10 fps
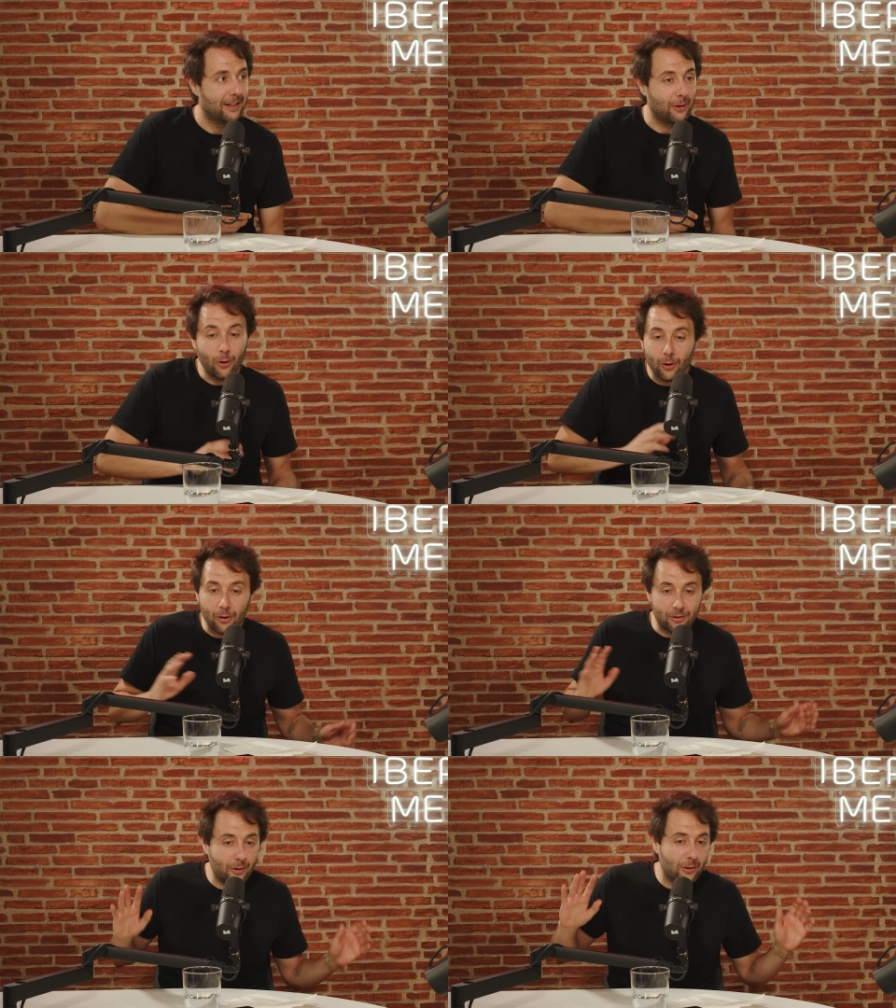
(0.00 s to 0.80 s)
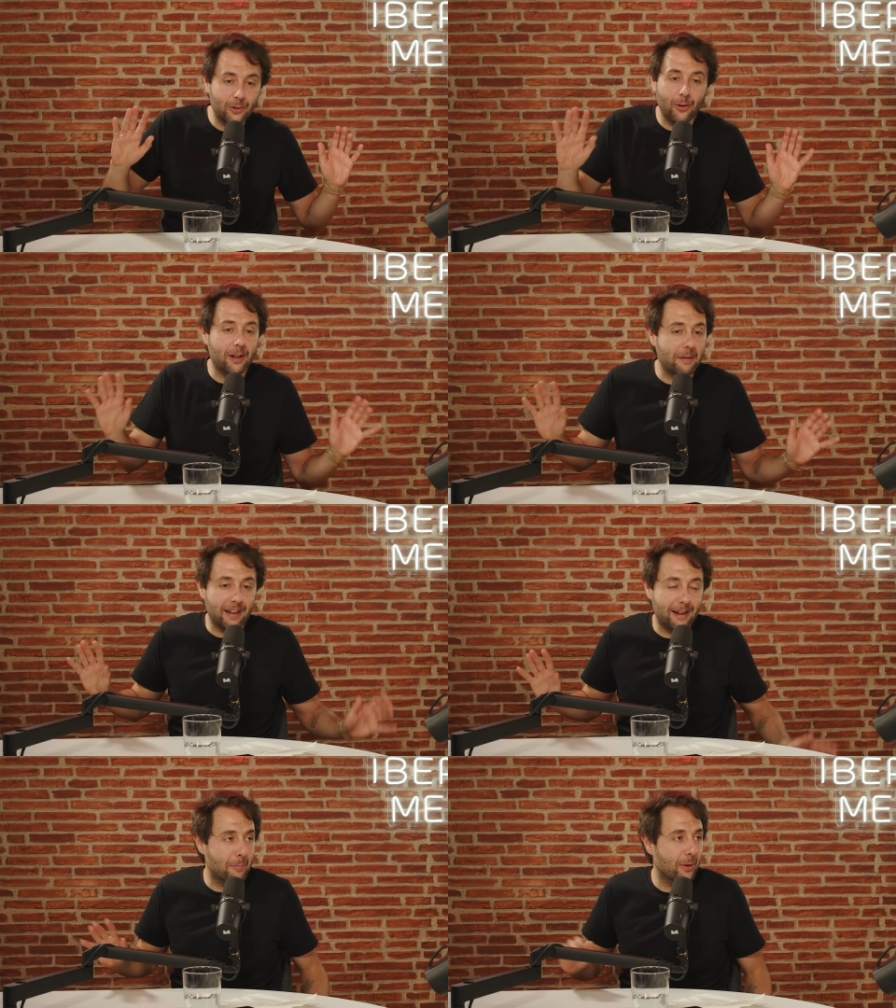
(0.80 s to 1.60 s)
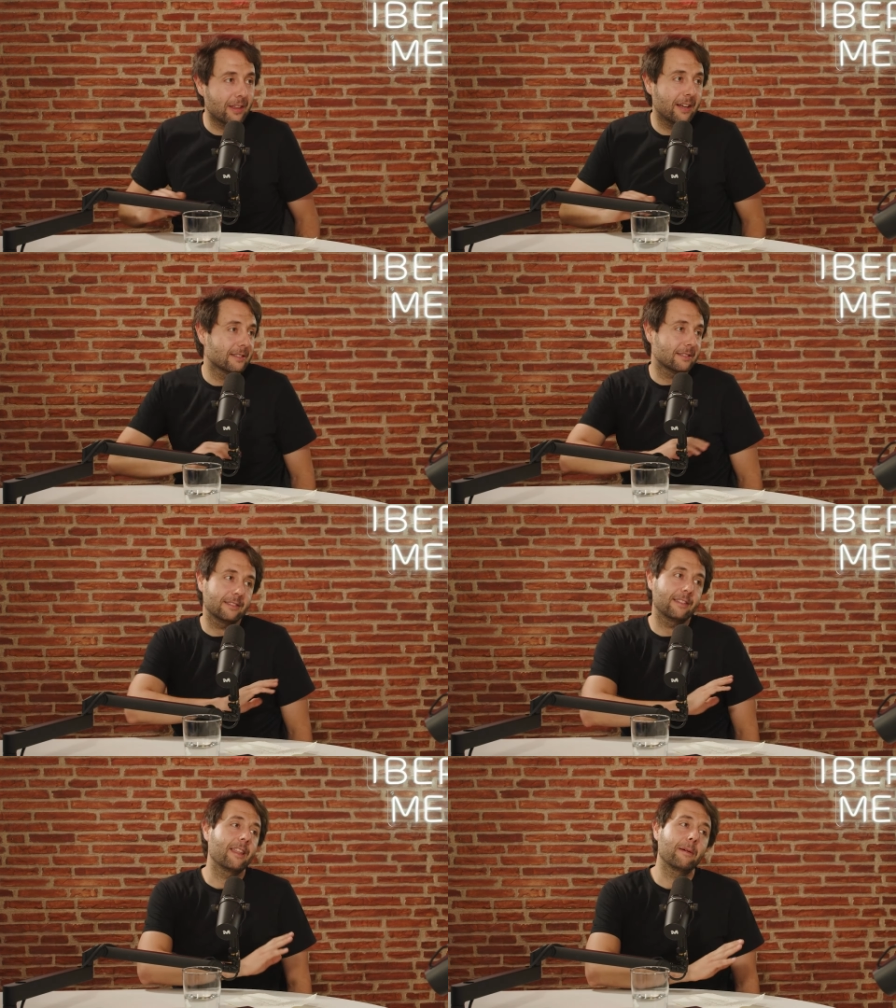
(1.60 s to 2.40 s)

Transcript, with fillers: Luego, luego todo que venga en el podcast, nadie